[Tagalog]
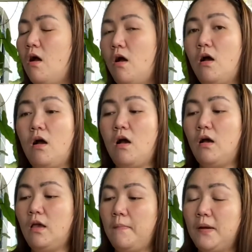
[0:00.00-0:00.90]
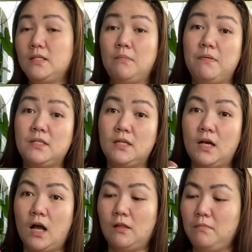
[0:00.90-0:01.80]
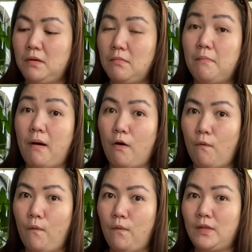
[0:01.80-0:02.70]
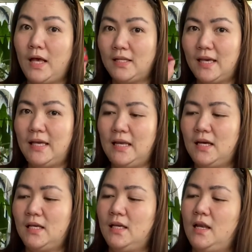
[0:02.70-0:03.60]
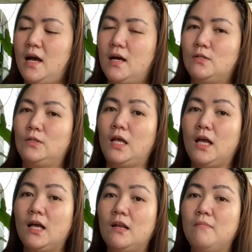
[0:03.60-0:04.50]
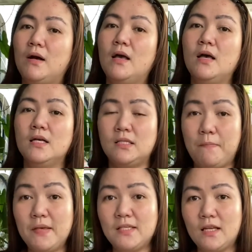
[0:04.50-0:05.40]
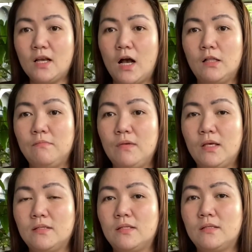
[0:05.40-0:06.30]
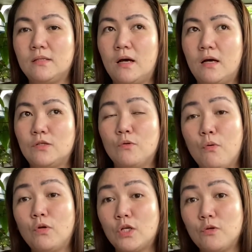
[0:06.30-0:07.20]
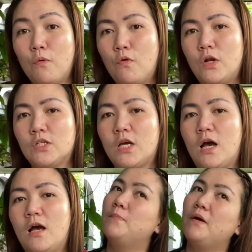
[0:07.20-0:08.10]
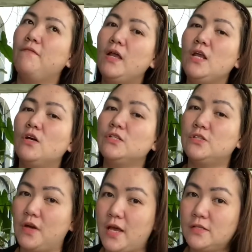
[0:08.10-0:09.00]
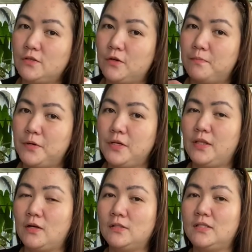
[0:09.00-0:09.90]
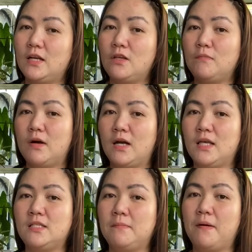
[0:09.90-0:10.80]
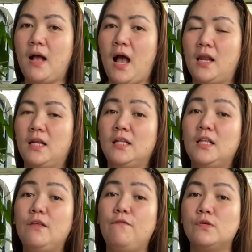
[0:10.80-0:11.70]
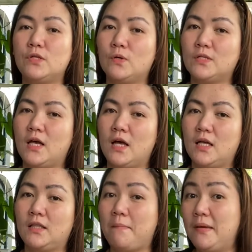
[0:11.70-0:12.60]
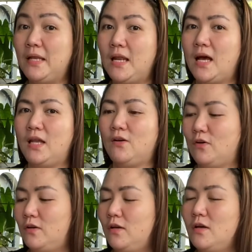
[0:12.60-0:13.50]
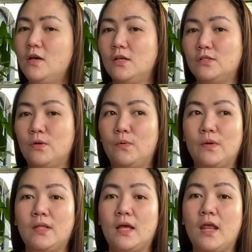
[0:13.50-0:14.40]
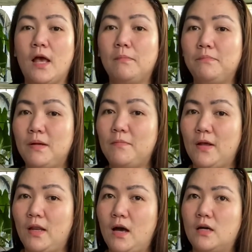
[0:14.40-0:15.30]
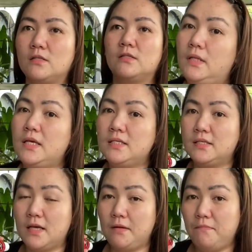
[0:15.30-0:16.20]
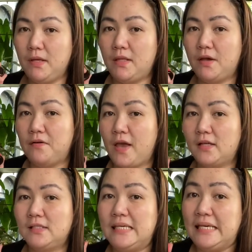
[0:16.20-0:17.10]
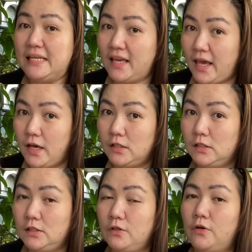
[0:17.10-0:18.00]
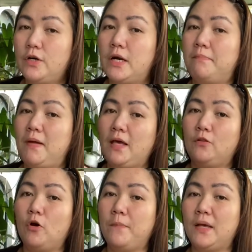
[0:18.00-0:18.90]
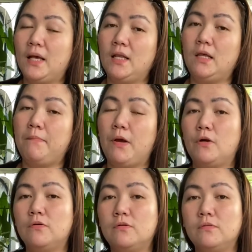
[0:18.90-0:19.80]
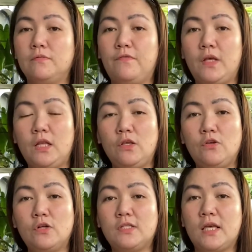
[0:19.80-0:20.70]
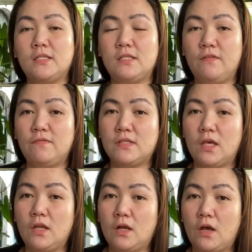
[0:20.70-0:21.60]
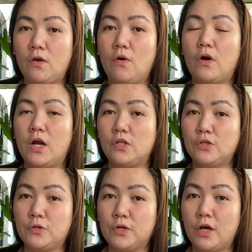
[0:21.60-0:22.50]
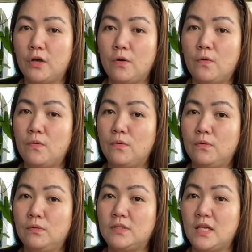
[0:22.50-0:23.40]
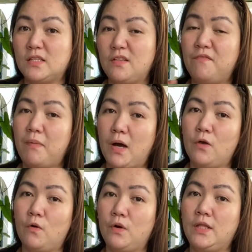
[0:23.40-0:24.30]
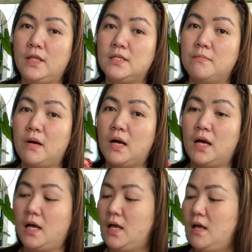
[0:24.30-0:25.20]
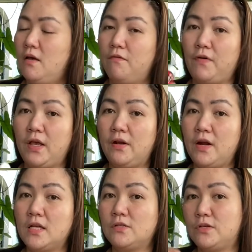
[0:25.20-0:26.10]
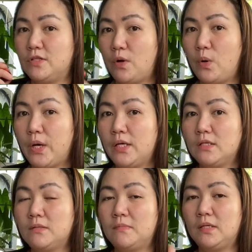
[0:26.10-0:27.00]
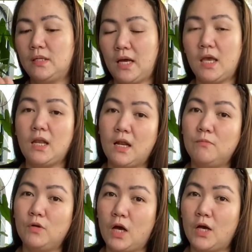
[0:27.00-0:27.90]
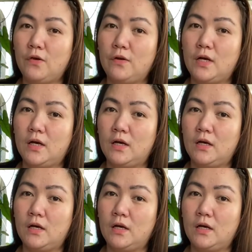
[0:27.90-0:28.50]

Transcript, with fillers: Ah, kaya pala si Peace and Calming mabango dahil kay ilang-ilang. So talaga namang si Peace and Calming, uh, subok na subok ko na siya. Pag feeling ko stressed or burnt out na rin yung mga kids sa pag-aaral, nagdi-diffuse ako sa tabi nila noon So it can help them relax. This can be directly inhaled or applied topically pero kung feeling nyo sensitive skin kayo or unsure kayo kung sensitive ba kayo o hindi sa mga fragrance or sa oils, maglagay na lang muna kayo ng